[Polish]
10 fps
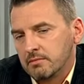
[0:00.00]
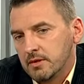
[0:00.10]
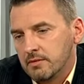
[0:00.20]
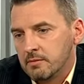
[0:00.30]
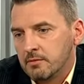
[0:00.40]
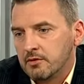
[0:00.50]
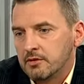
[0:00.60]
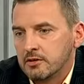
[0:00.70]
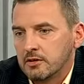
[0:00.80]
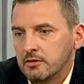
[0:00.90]
nie wiem,
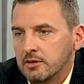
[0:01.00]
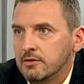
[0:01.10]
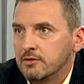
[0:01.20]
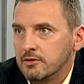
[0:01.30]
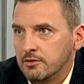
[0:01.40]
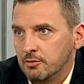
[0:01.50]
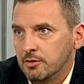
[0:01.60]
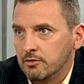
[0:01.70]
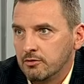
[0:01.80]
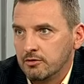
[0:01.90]
myślę, że kodeks rodziny
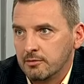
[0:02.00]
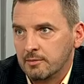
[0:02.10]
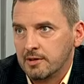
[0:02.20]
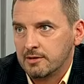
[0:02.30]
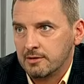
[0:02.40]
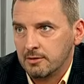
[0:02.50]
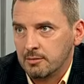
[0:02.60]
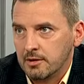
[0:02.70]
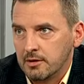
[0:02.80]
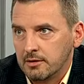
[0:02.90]
opiekuńczy ma bardzo
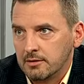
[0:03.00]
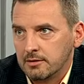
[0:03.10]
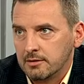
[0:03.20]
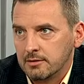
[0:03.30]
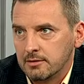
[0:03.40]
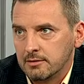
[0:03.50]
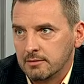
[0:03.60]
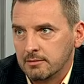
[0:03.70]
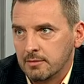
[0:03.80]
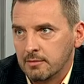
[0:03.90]
dobre, yy,
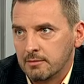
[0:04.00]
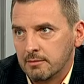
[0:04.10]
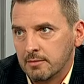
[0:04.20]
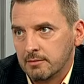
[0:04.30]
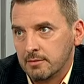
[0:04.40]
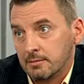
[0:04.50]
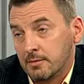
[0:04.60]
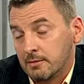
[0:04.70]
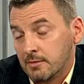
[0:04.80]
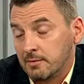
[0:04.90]
e,
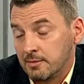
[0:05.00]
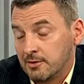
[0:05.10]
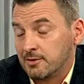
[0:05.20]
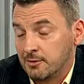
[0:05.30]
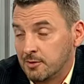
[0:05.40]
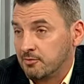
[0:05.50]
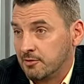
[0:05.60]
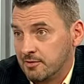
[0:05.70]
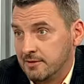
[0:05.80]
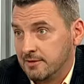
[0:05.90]
bar, mamy bardzo dobre
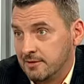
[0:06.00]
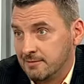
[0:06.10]
przepisy.